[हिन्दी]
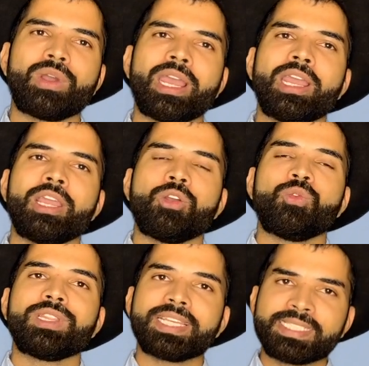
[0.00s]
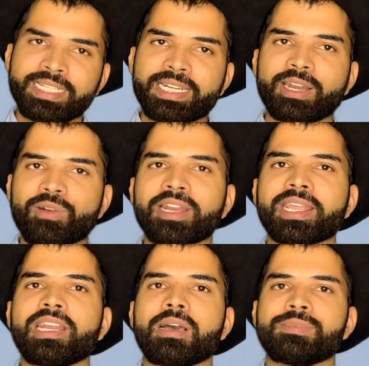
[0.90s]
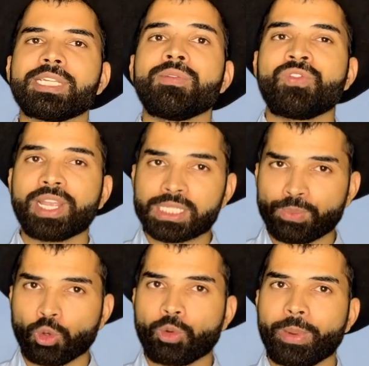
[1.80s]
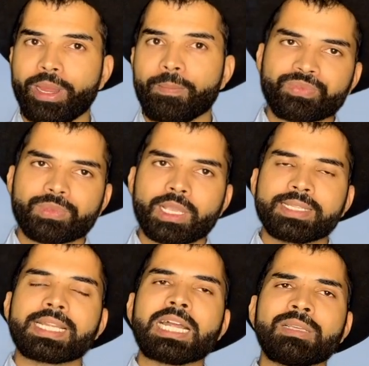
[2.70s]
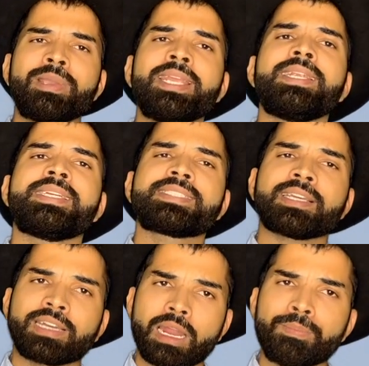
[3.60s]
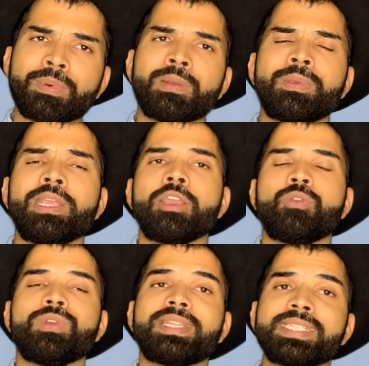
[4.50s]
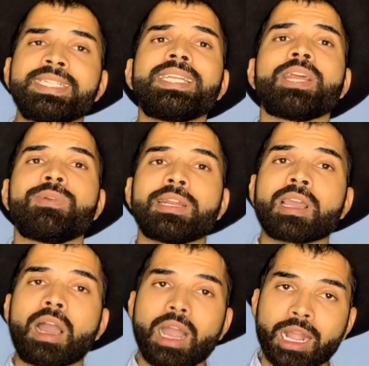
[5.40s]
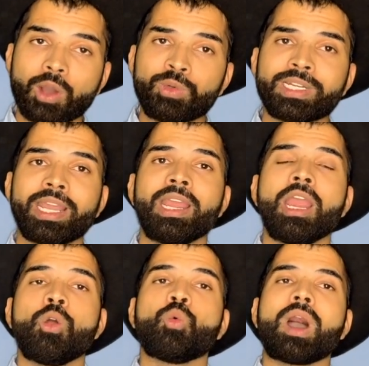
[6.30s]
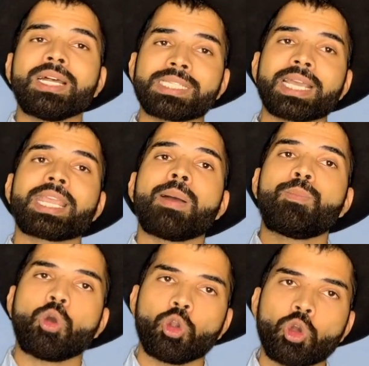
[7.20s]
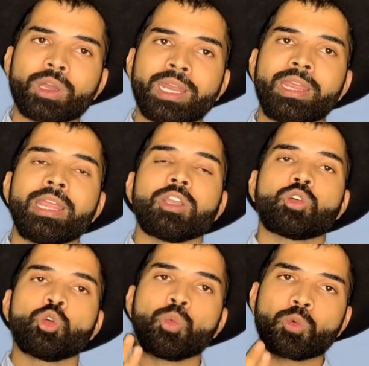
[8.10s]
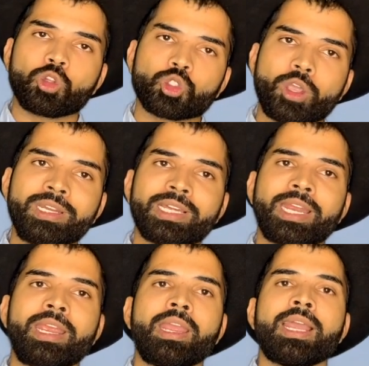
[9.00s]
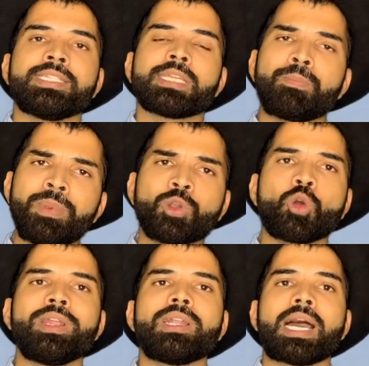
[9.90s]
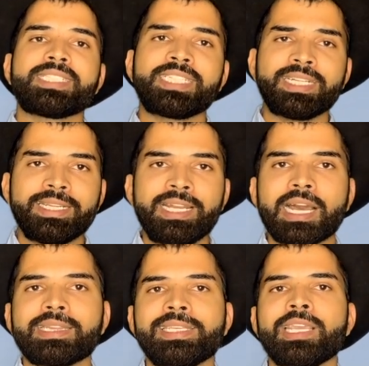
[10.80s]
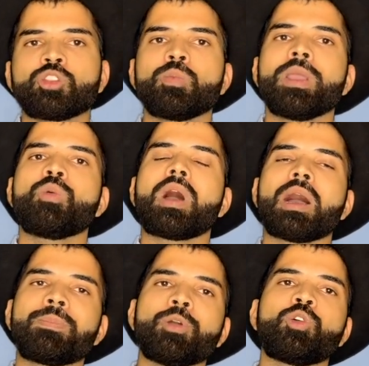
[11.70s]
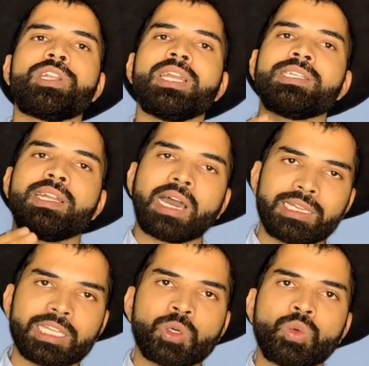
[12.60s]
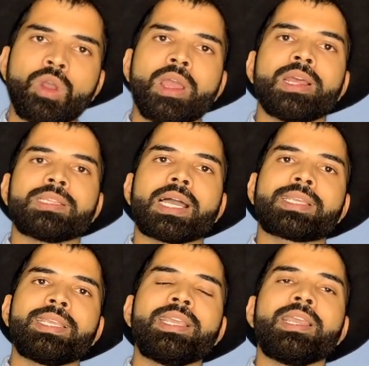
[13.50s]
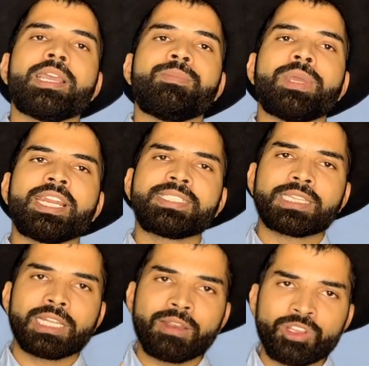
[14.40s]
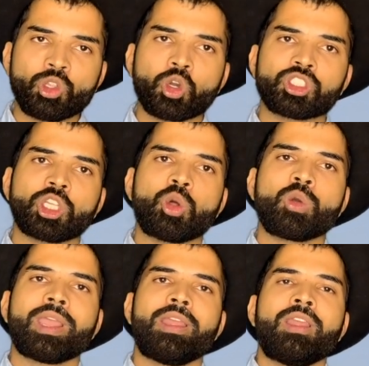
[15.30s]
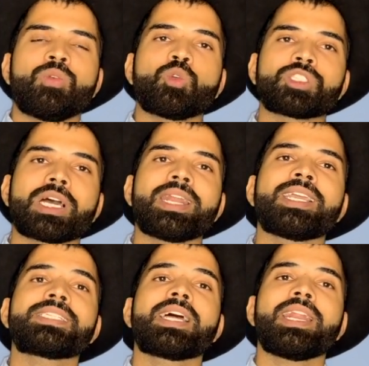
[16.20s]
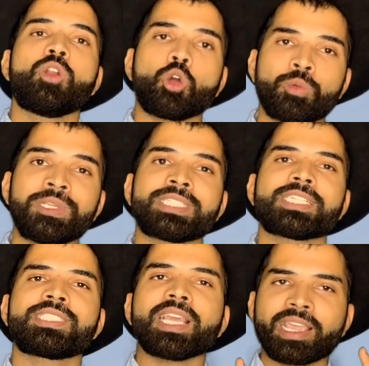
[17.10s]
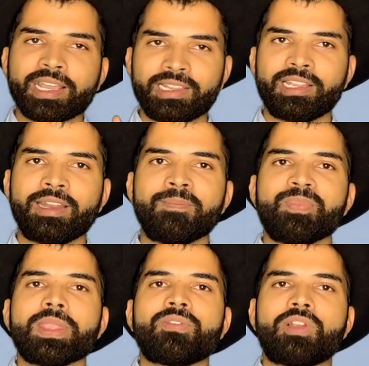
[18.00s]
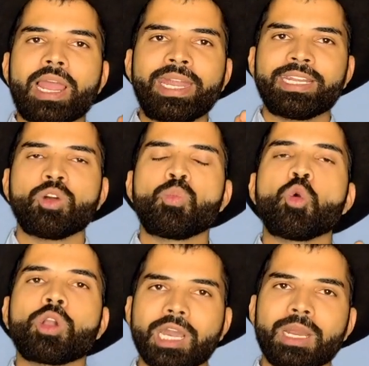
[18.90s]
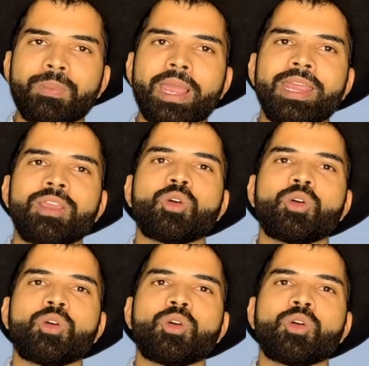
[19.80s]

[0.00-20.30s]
हुआ है विदेशी ट्रेवलर के नाम से फेसबुक पे साथ में ही इंस्टाग्राम पर भी विदेशी ट्रेवलर का अकाउंट है वहाँ जाके आप फॉलो करें ग्रुप को ज्वाइन करें जब भी कोई अच्छी डील आती है तो मैं वहाँ पे वो डील डालता हूँ ताकि मेरे जितने भी दोस्त लोग हैं वो सारे के सारे लोग भी सस्ते के अंदर फ्लाइट है वो बुक कर पाएँ